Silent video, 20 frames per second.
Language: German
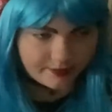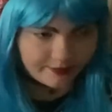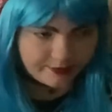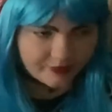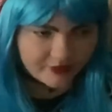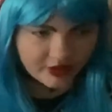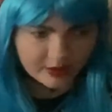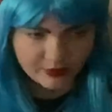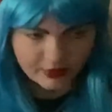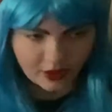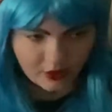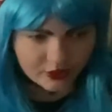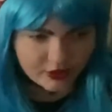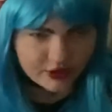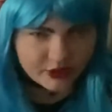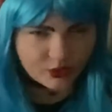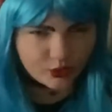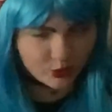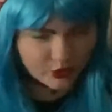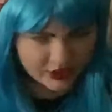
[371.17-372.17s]
die mir auch
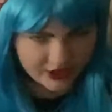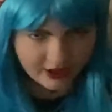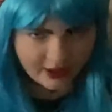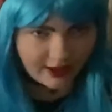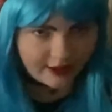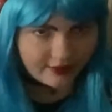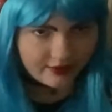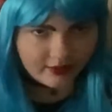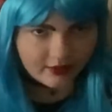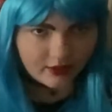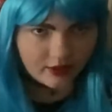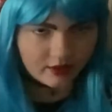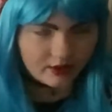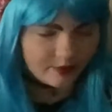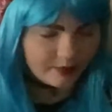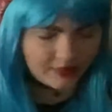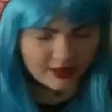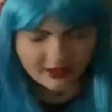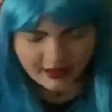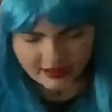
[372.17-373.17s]
nicht gut taten,
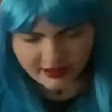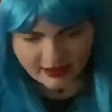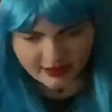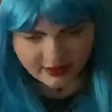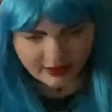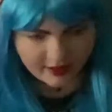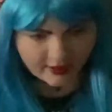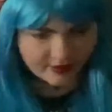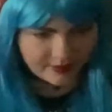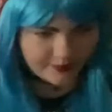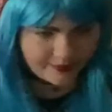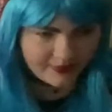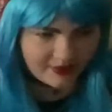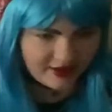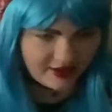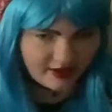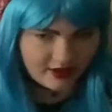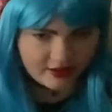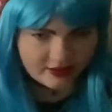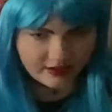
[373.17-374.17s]
bei denen ich dachte,
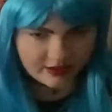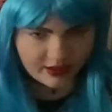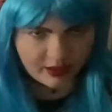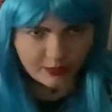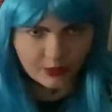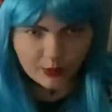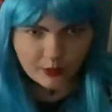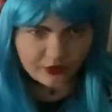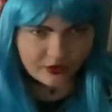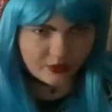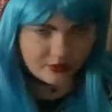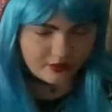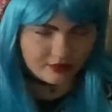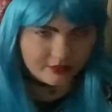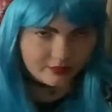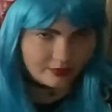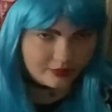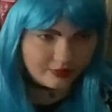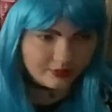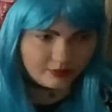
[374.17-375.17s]
na, die geben mir immer so
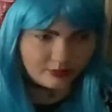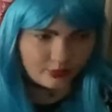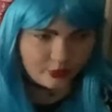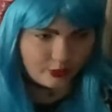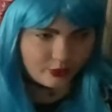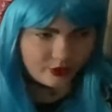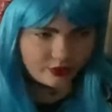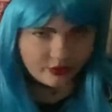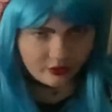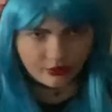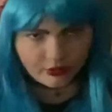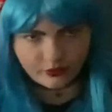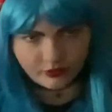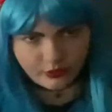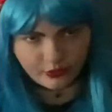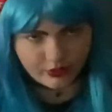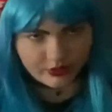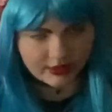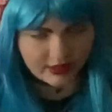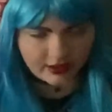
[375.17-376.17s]
ein blödes
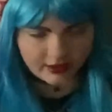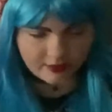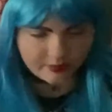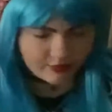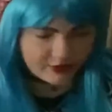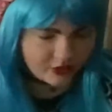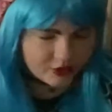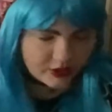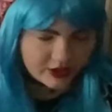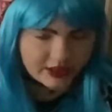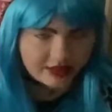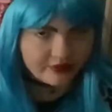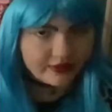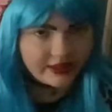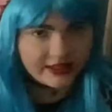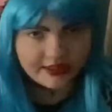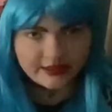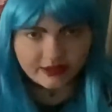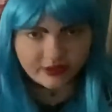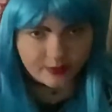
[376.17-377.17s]
Gefühl, da, zu denen
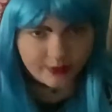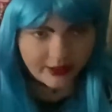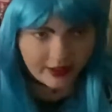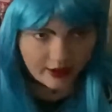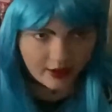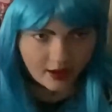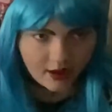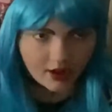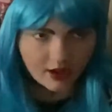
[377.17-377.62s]
will ich nicht mehr.